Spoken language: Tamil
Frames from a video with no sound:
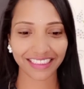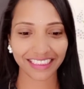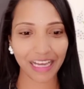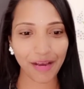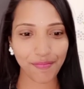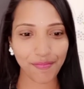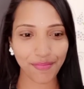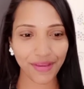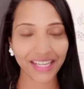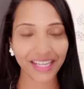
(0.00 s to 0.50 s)

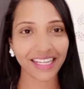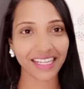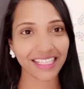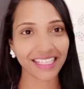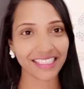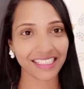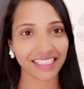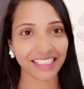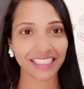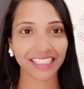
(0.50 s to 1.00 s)
அப்பே
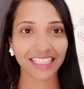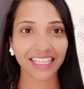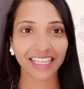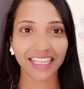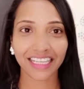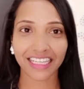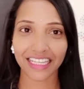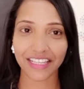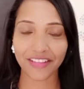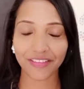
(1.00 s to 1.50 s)
நினச்சேன்
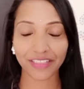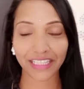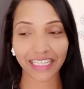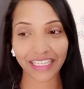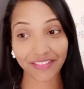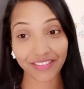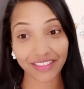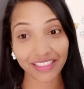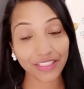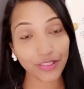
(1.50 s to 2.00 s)
என்னை
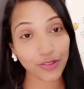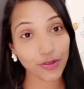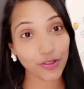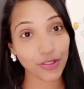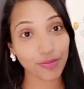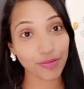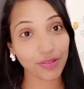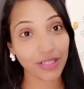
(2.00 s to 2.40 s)
எனக்கு வந்து